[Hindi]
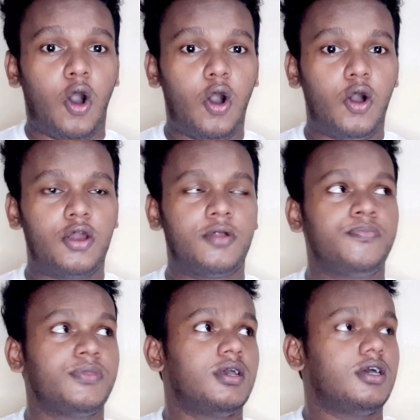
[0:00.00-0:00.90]
और
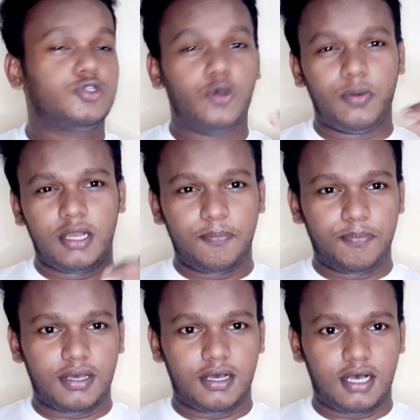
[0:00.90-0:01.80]
जो मेरे
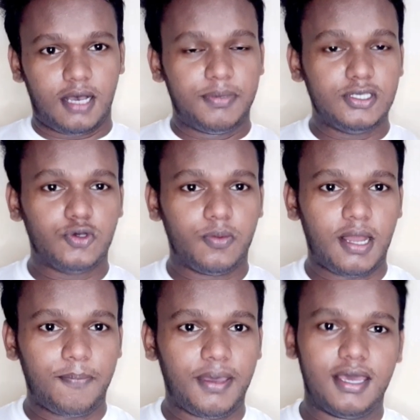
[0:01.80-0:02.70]
अभी जो मेरा
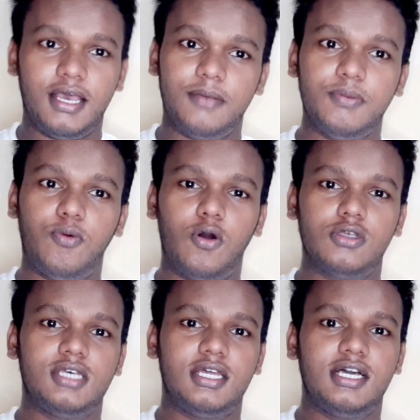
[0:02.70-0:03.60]
पैर है अभी बहुत
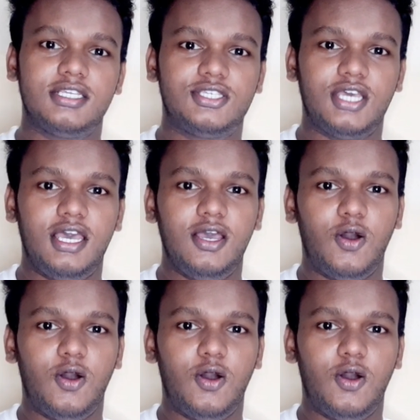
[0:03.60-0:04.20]
ज़्यादा अच्छा है